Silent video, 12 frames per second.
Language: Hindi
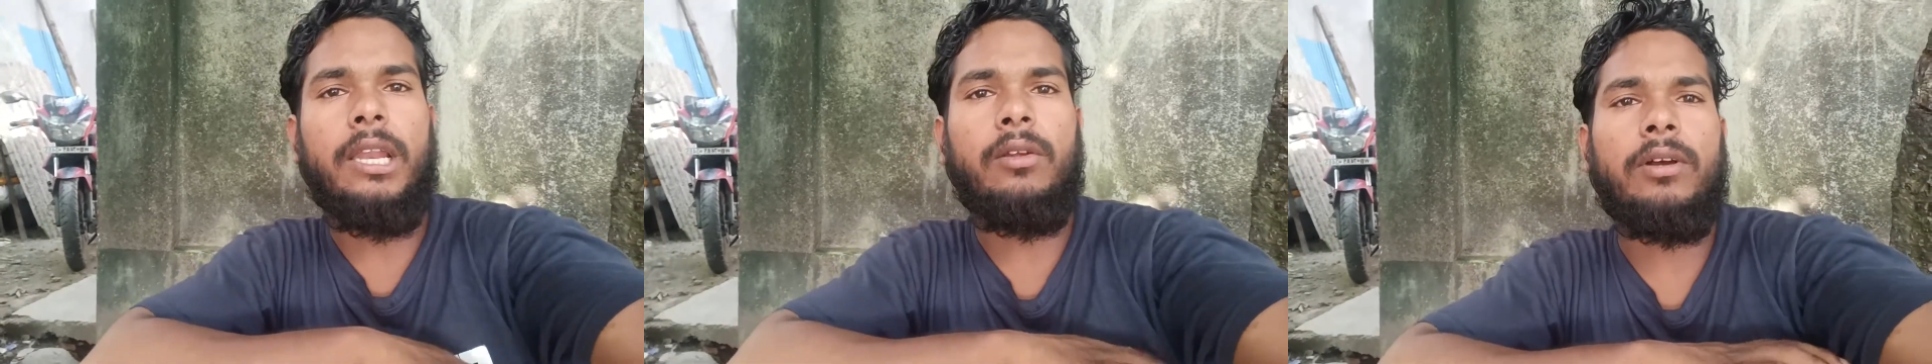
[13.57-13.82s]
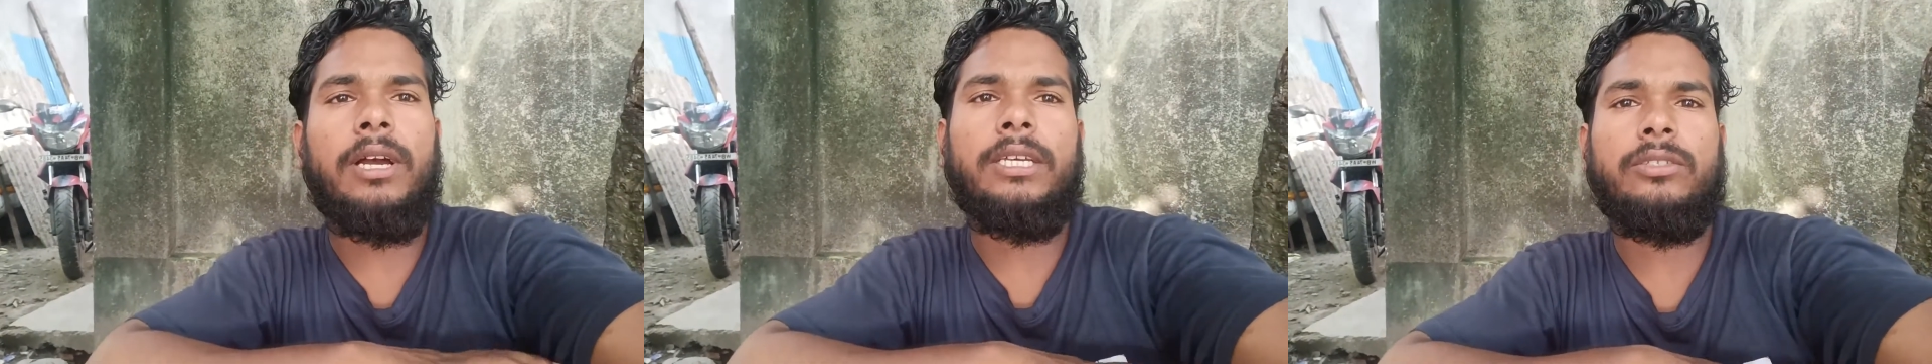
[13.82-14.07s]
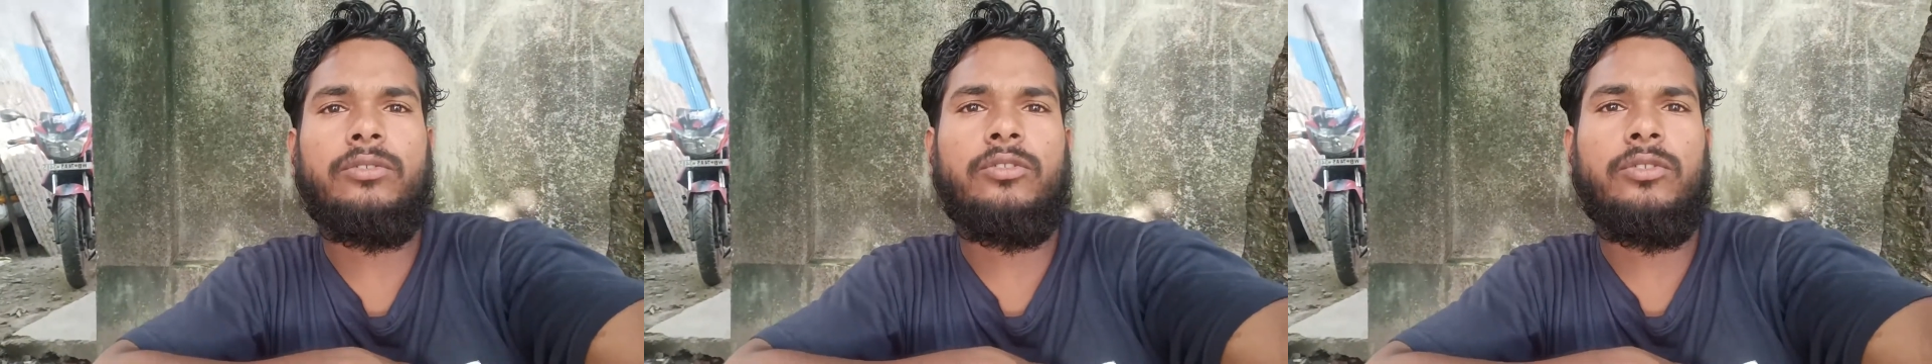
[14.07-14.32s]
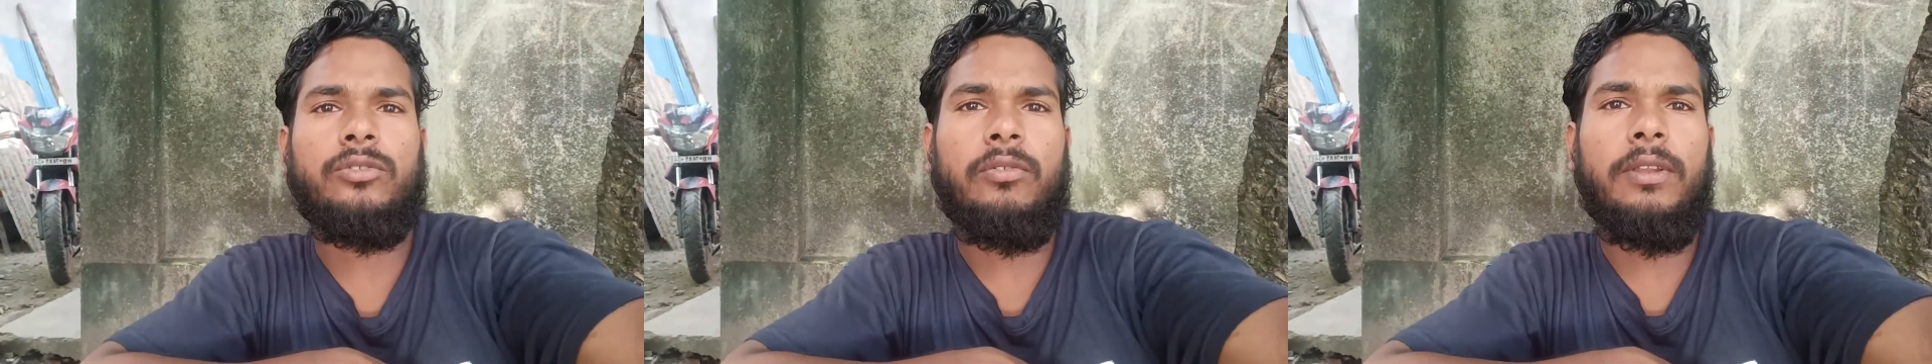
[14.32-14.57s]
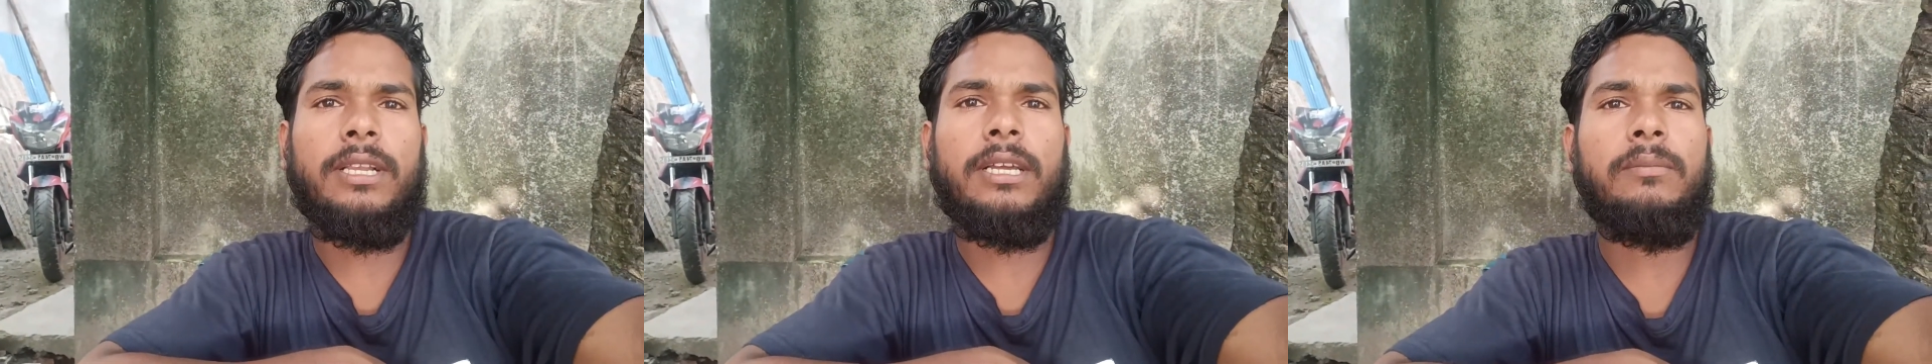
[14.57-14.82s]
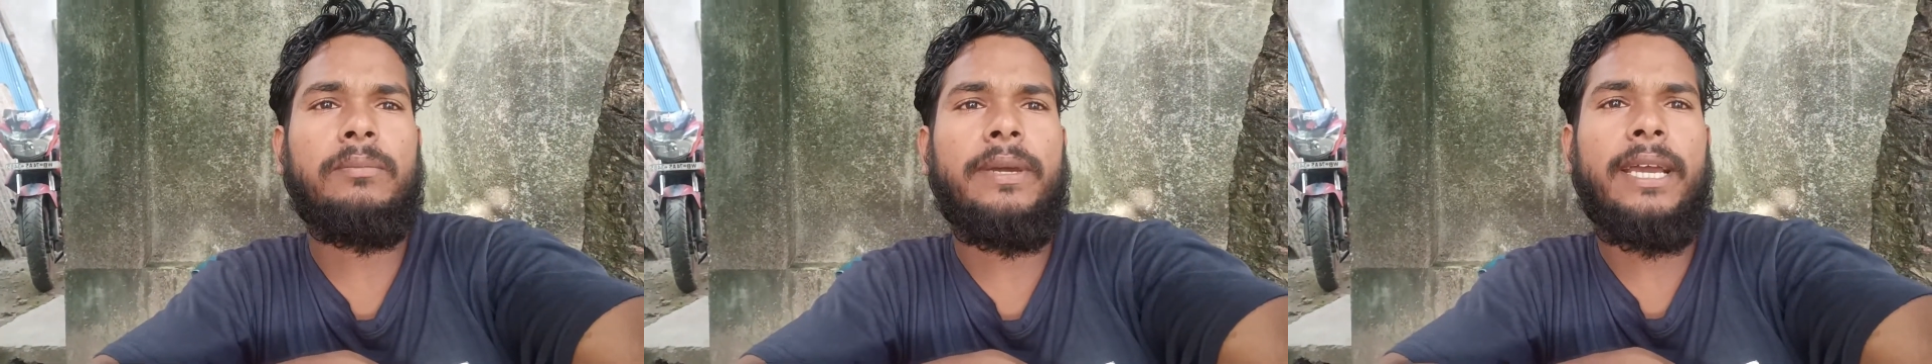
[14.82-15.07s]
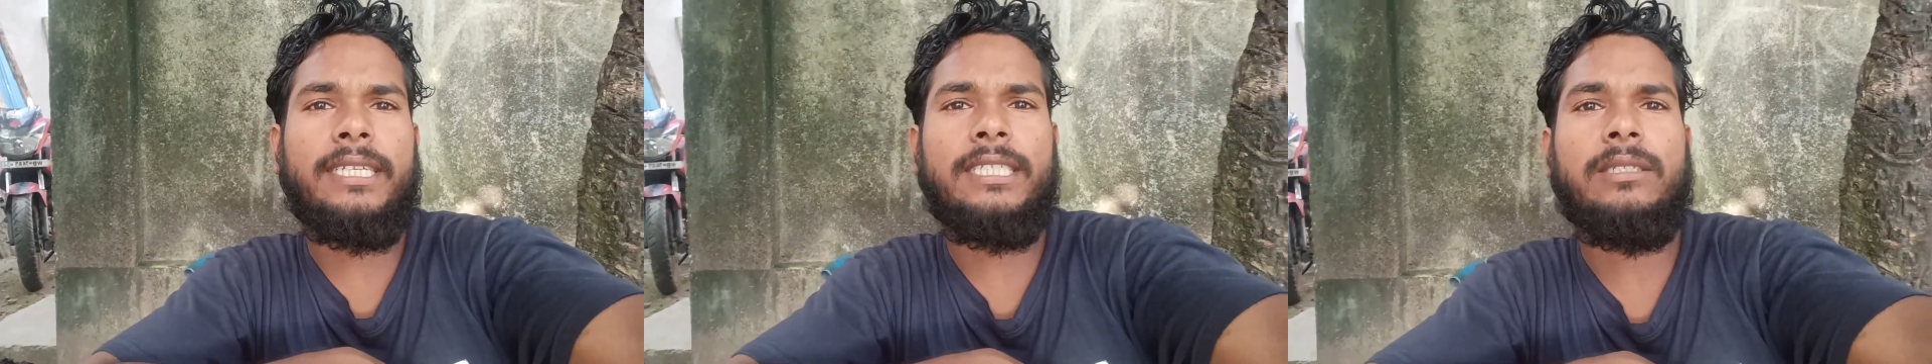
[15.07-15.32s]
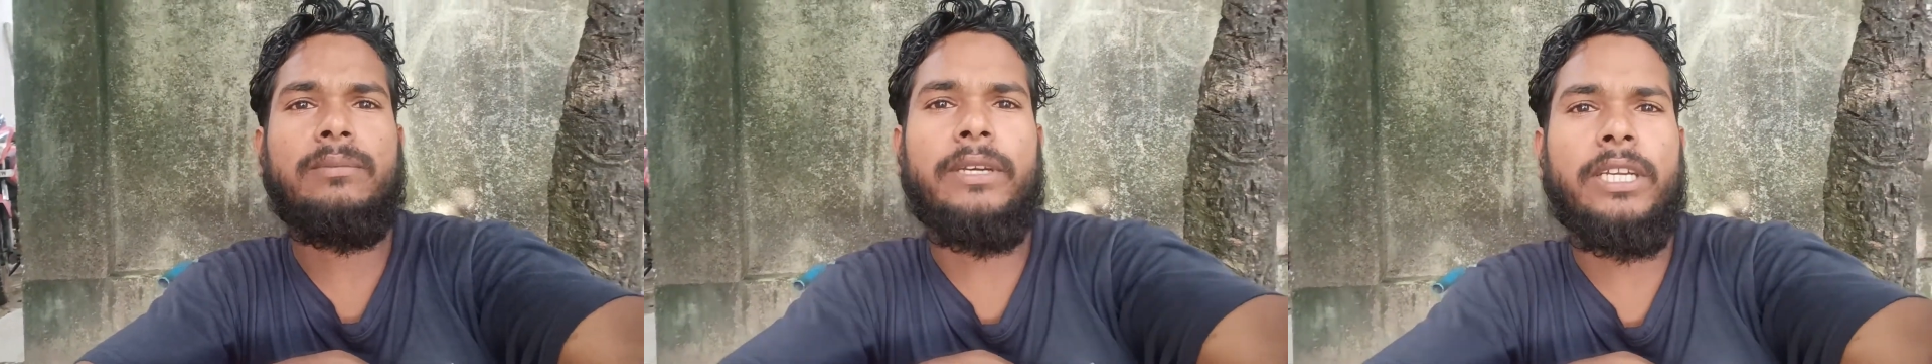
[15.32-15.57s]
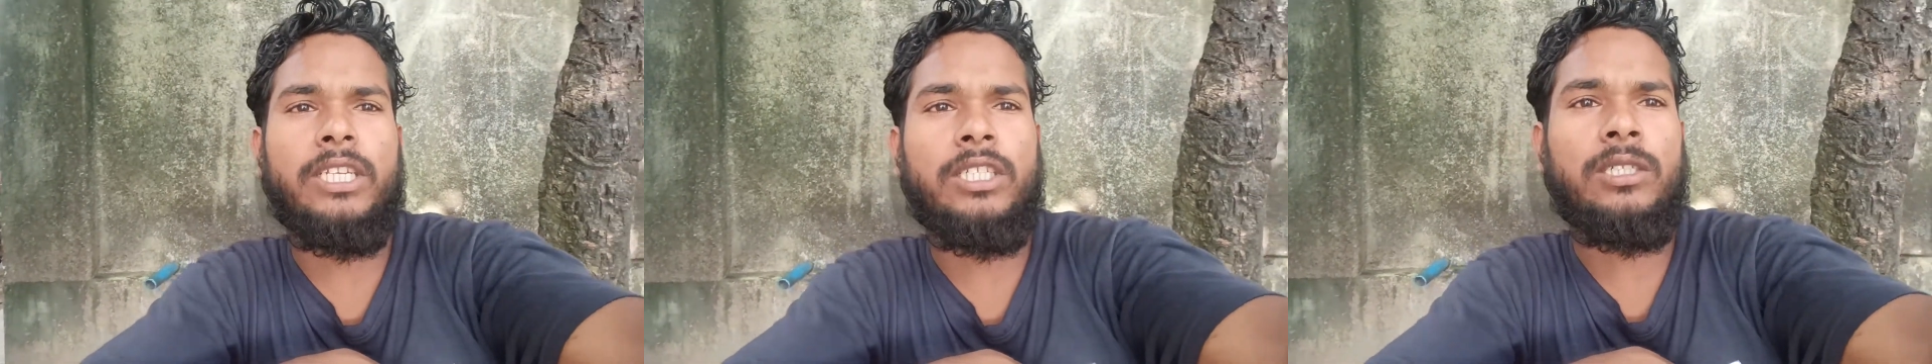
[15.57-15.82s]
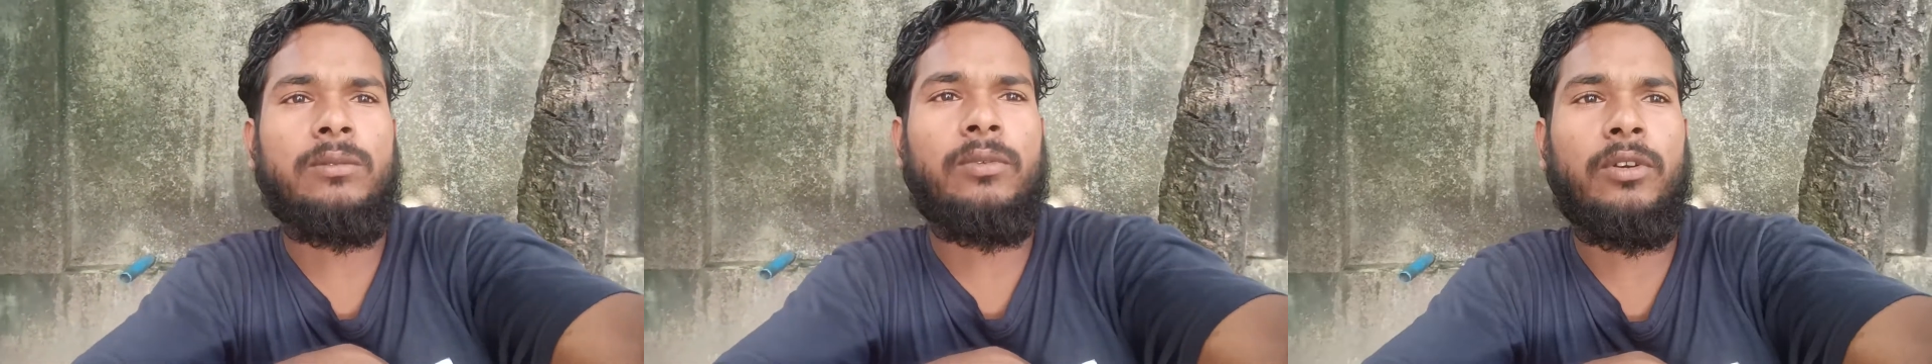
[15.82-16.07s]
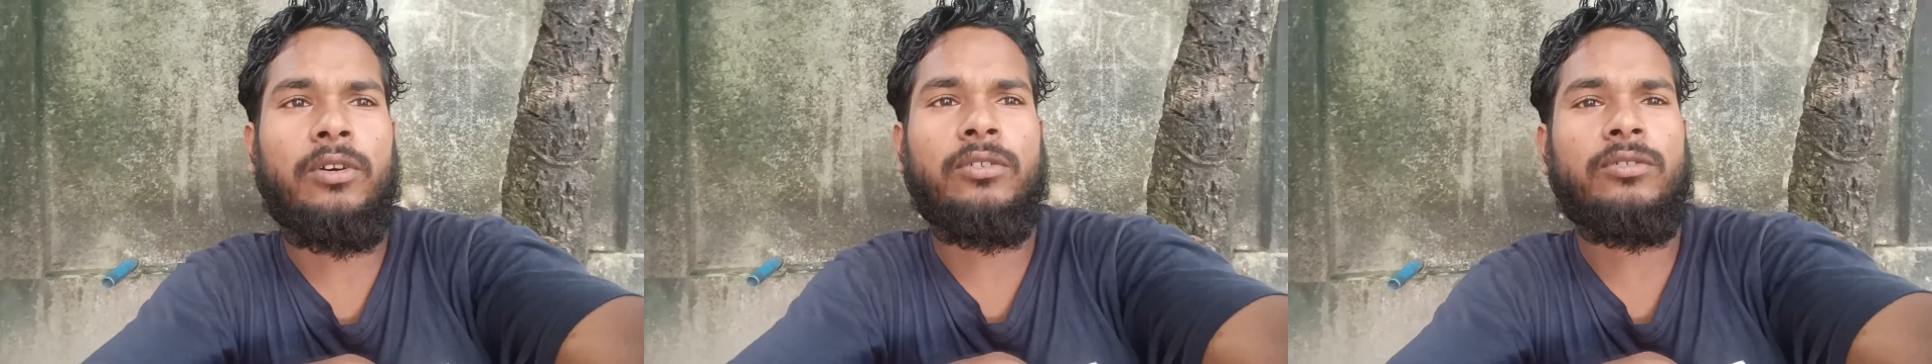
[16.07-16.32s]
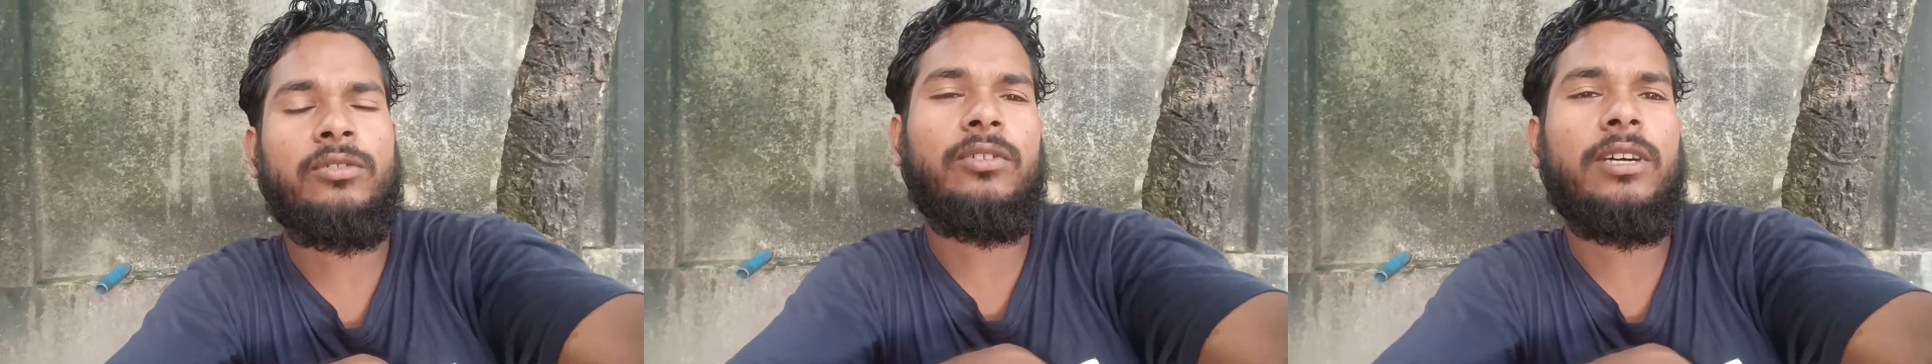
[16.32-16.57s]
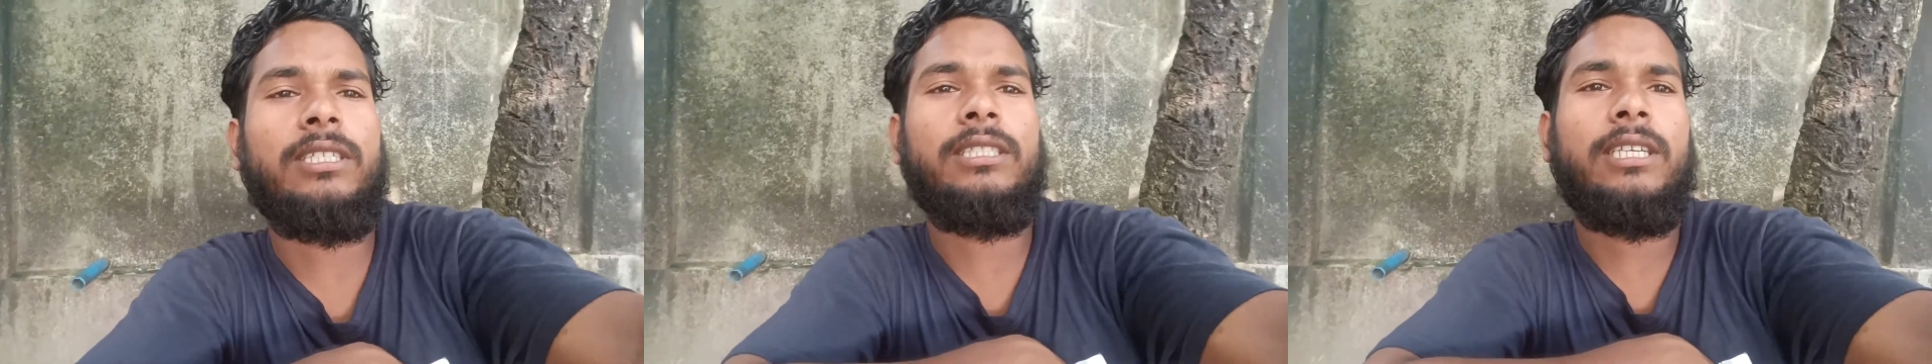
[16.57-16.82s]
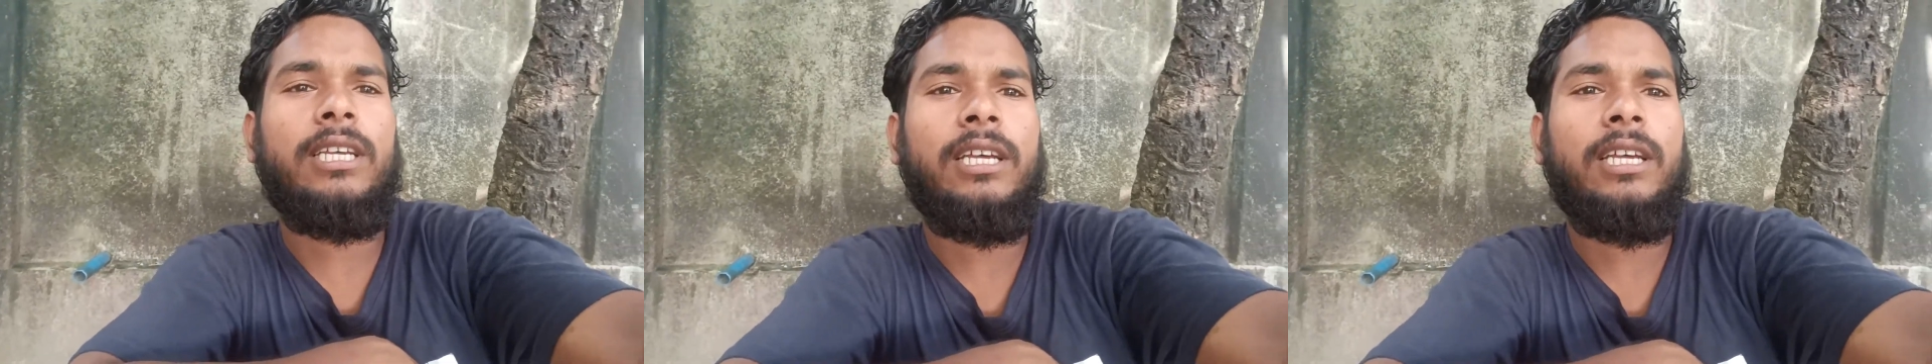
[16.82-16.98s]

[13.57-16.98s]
गाइस वेलकम बैक इन माय न्यू ब्लॉग तो गाइस